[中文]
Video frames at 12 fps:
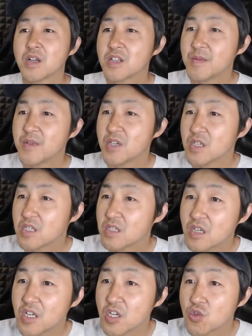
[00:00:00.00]

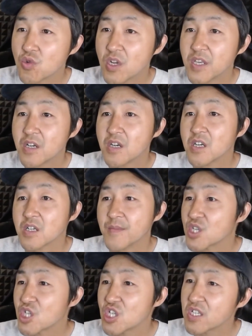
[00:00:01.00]
这里说了一个什
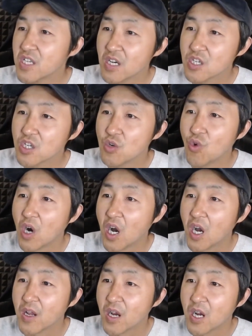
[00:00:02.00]
么枝江生
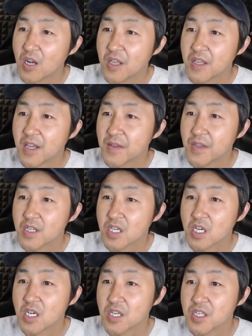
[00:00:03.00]
物，2020年的这
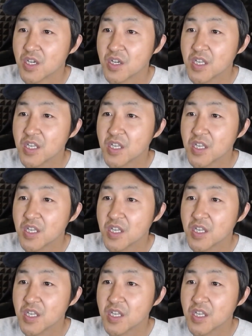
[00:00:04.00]
个营